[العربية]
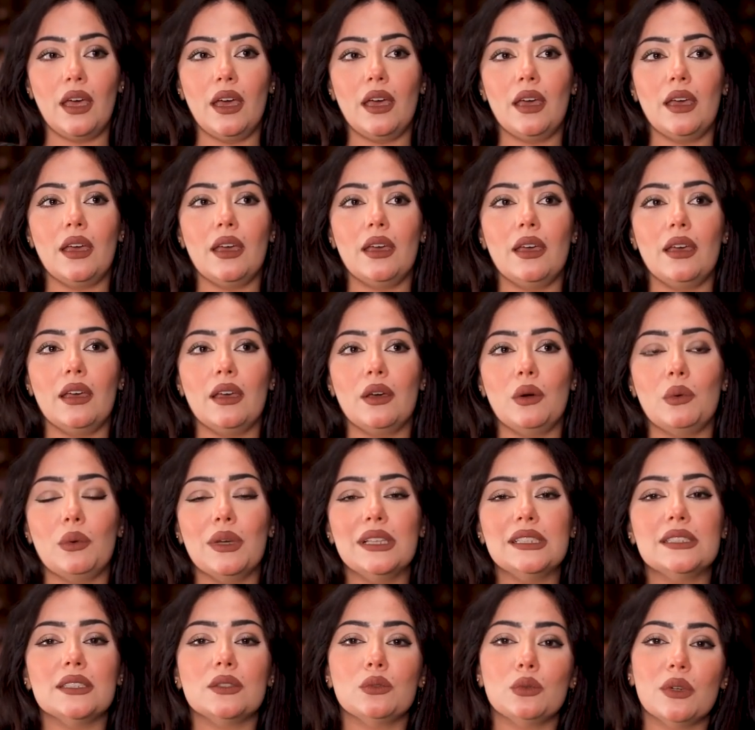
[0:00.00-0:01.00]
آه
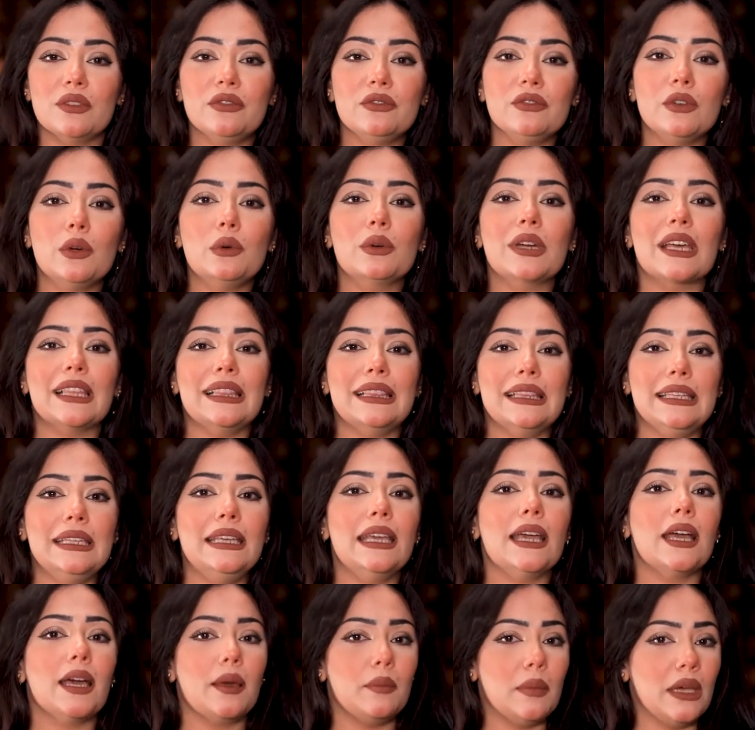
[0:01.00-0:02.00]
والدي توفى وكان
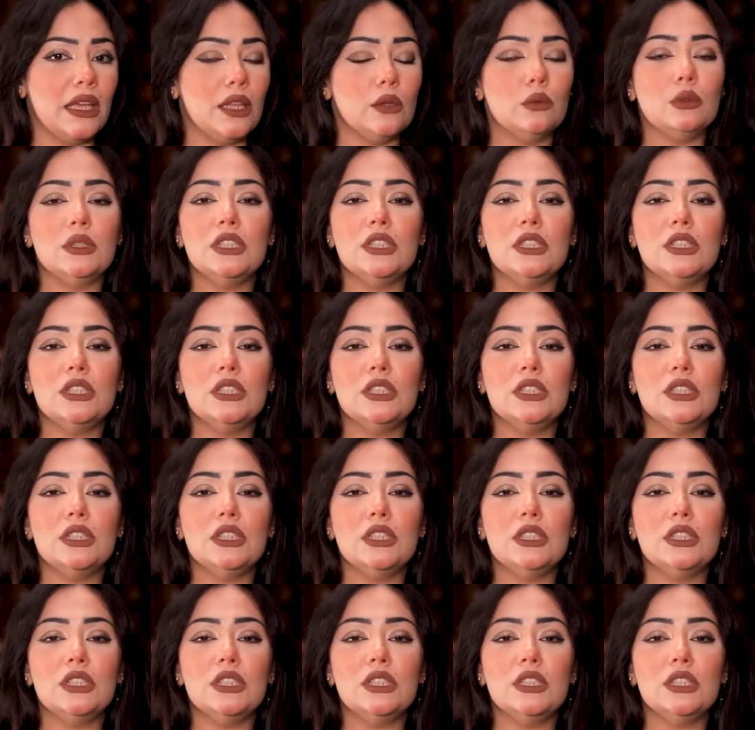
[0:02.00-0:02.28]
ليه اعمال